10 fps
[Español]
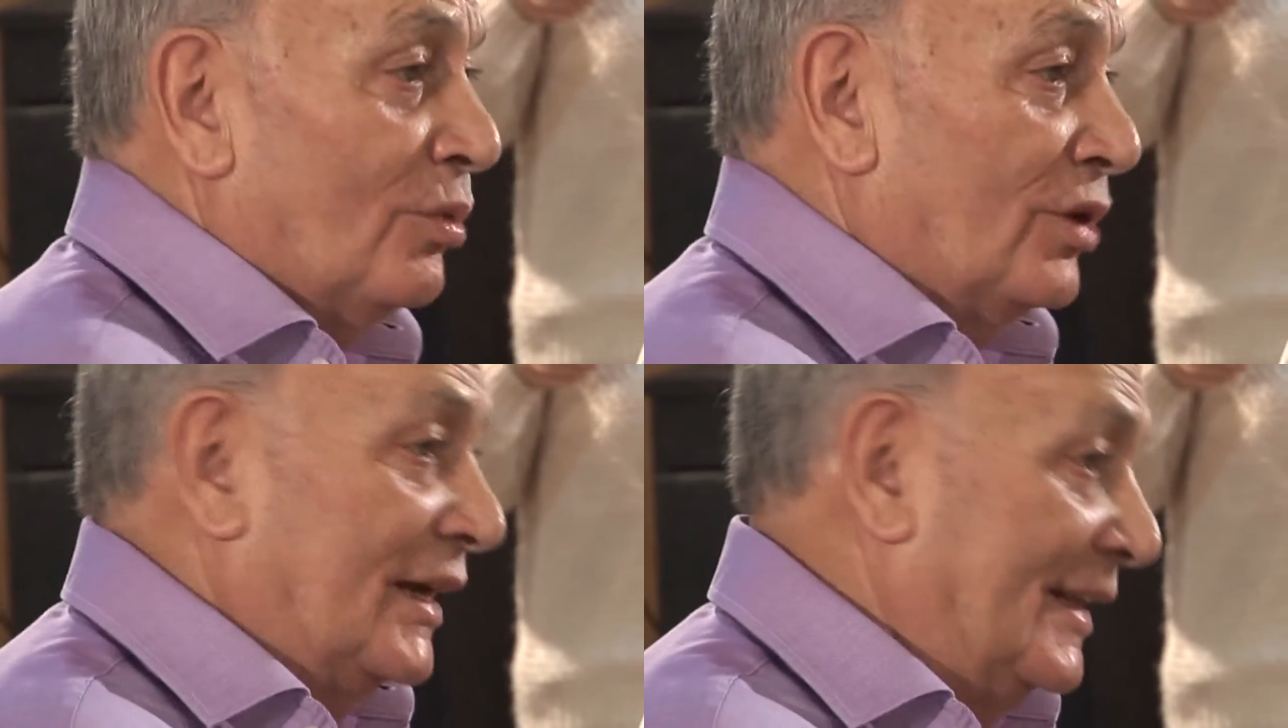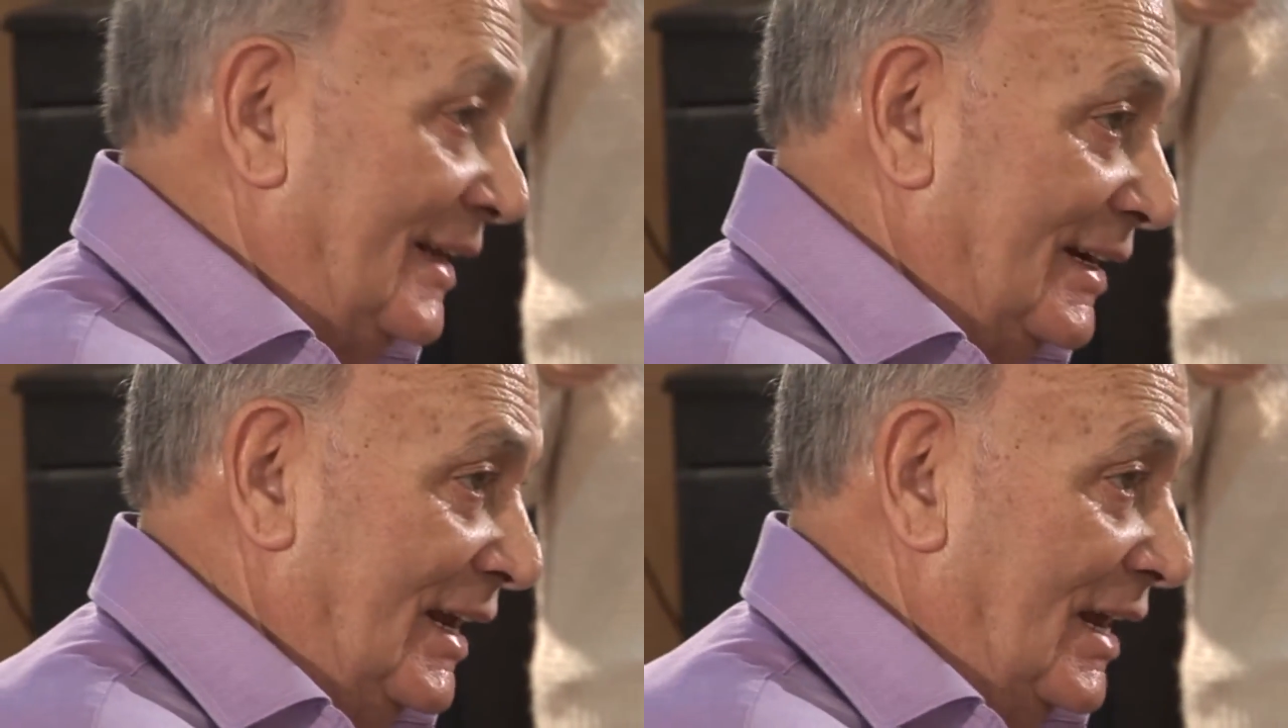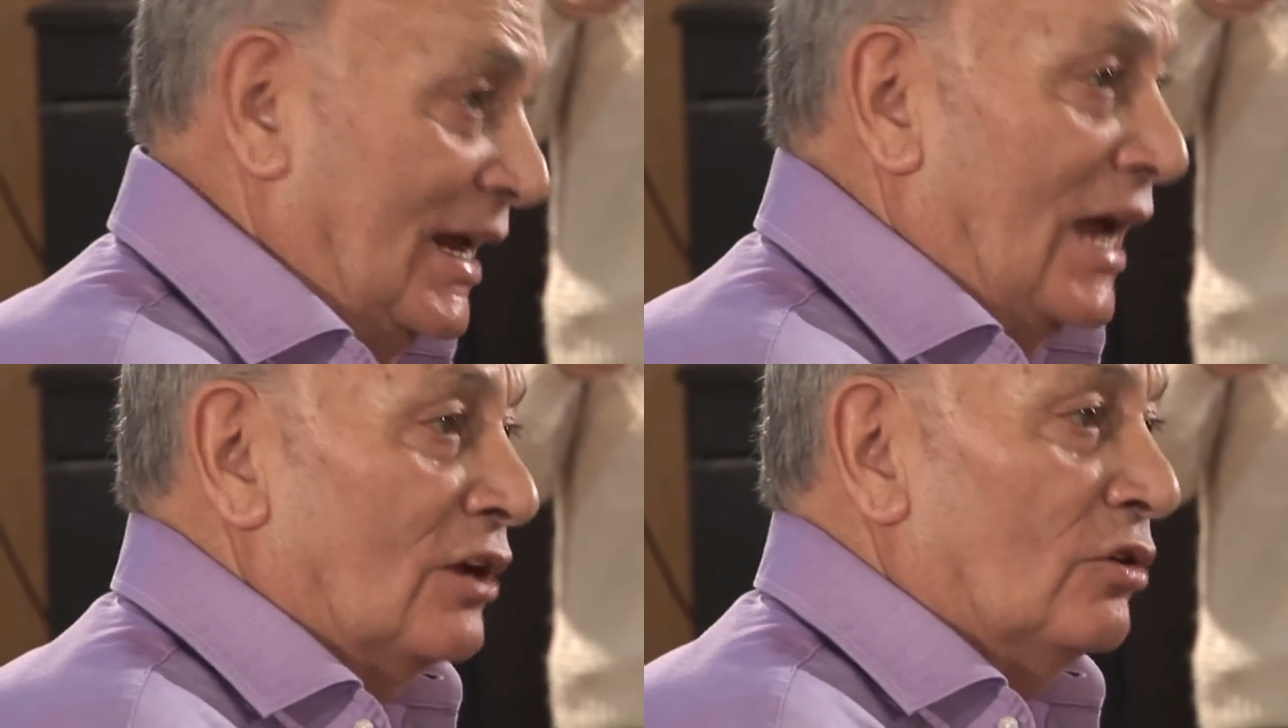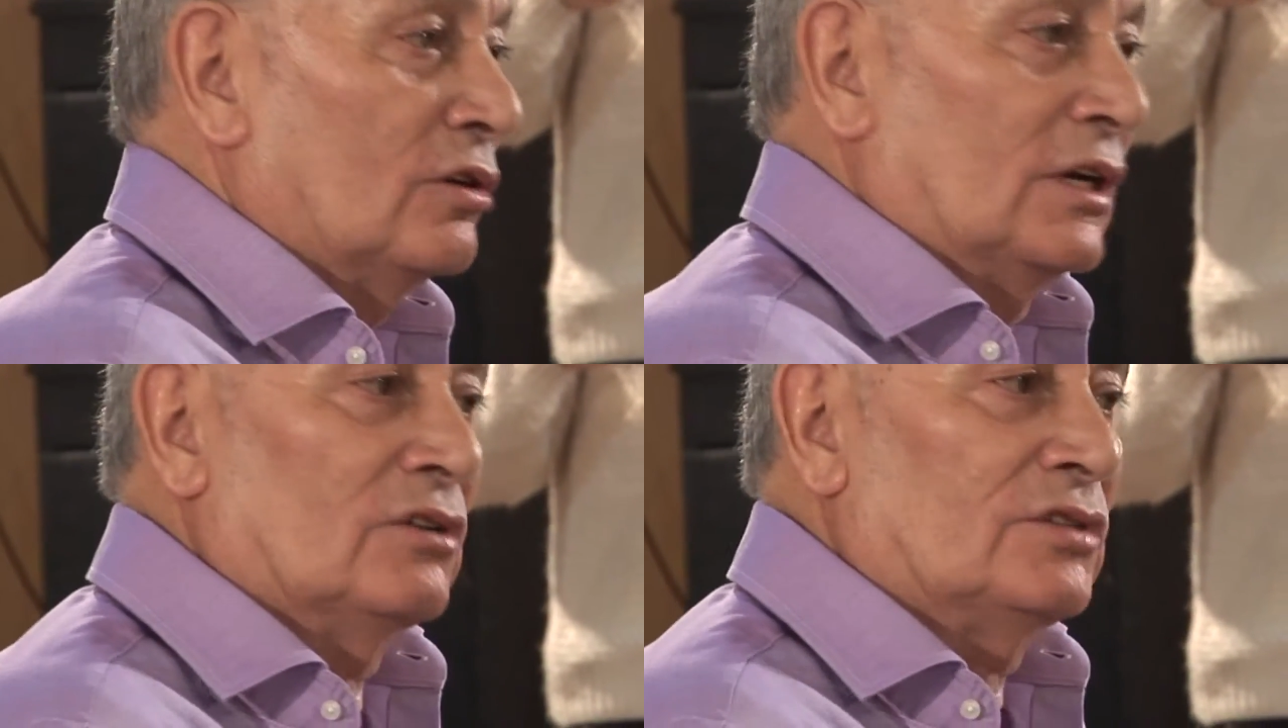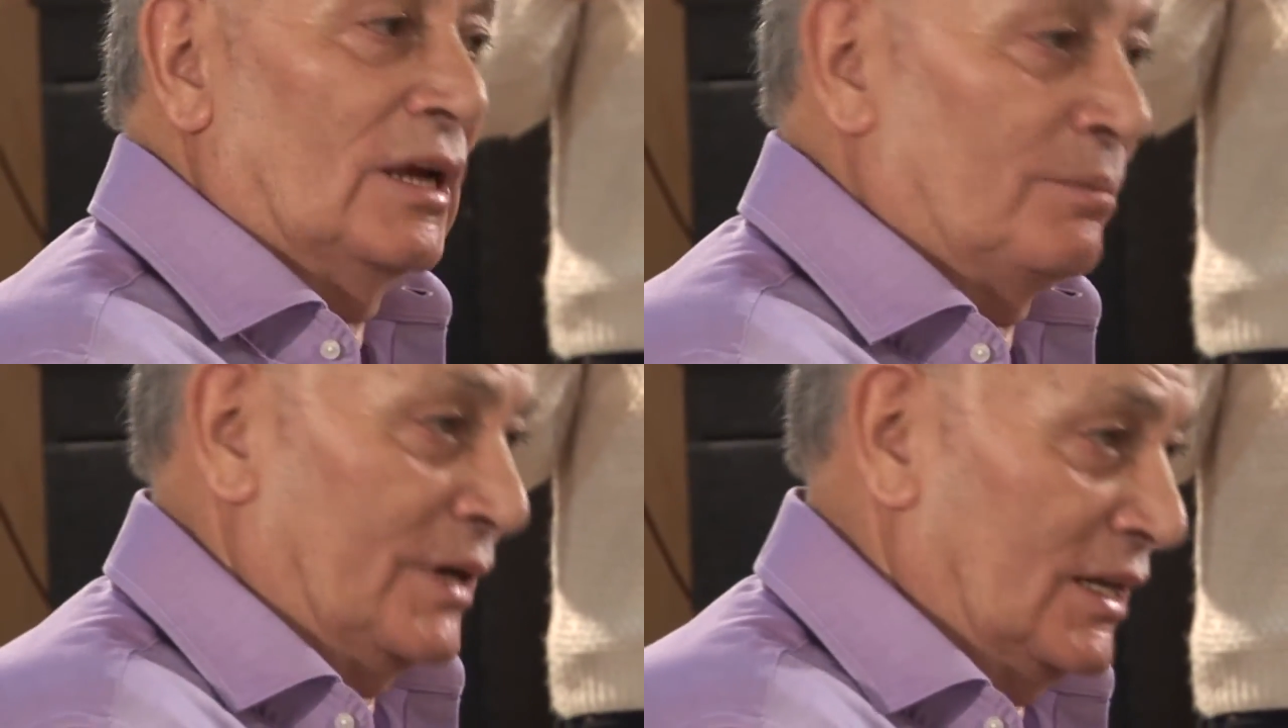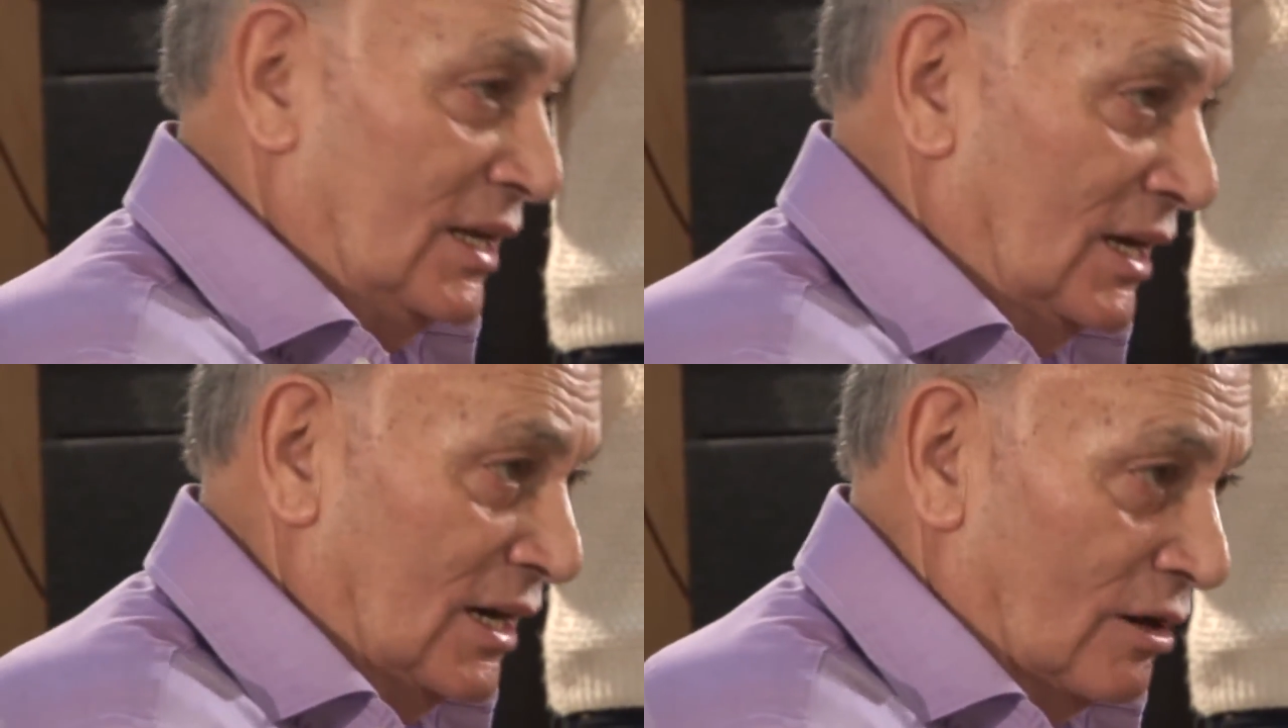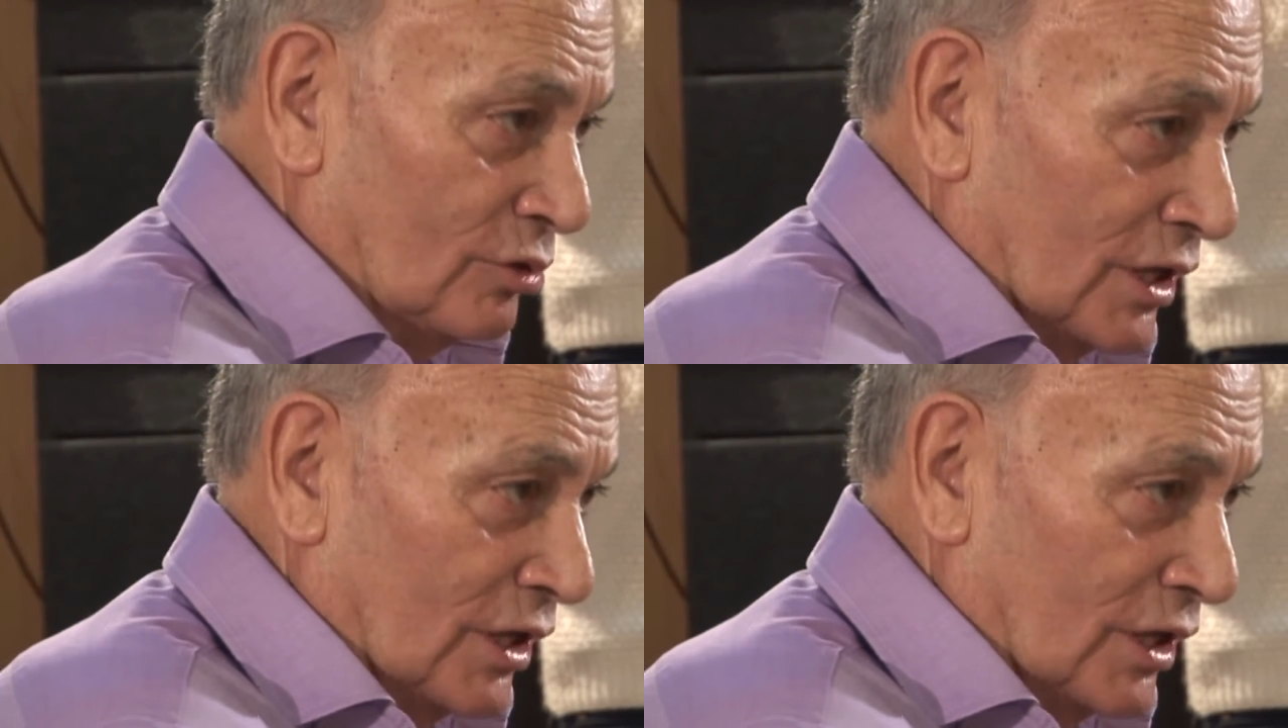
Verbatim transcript: porque tenían algo que no se aprendía en la